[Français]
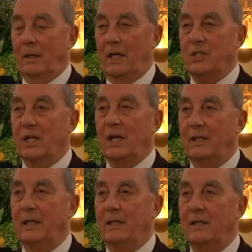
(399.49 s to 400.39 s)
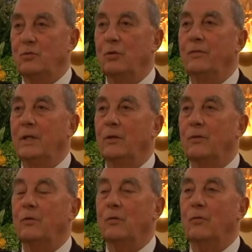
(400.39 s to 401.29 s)
j'ai gardé des souvenirs de
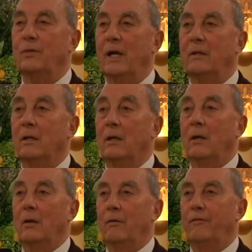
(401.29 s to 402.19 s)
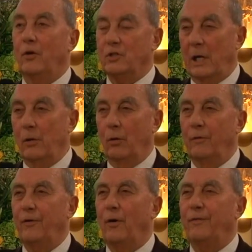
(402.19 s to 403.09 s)
ce contact fort chaleureux,
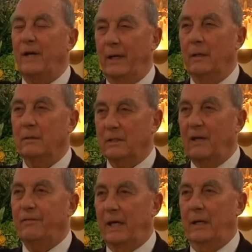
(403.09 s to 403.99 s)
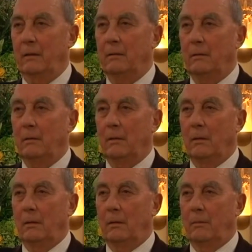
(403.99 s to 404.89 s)
fort vrai, très vrai.
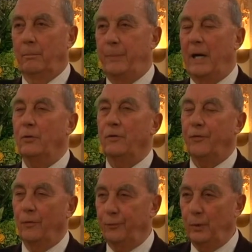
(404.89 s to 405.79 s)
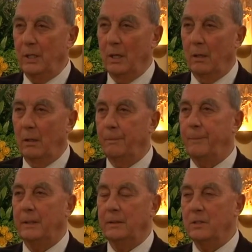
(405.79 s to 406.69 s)
Pas de faux fuyants,
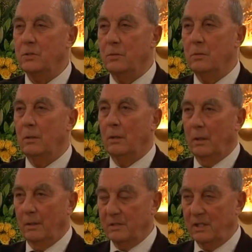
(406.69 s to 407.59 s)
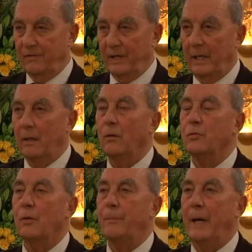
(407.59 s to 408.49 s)
pas de discours. C'est vrai, on
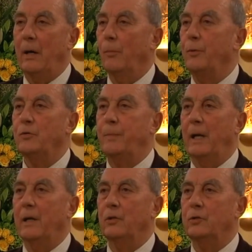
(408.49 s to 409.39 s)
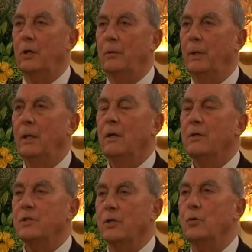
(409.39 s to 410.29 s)
se parle, on peut se parler entre hommes
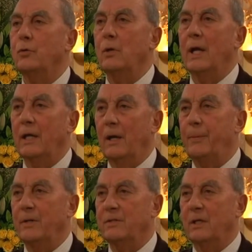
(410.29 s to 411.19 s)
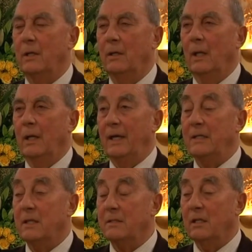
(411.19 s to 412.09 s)
sans aucune arrière-pensée. Et
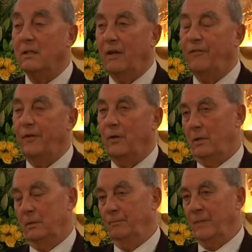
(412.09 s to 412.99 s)
ça, c'est très fort.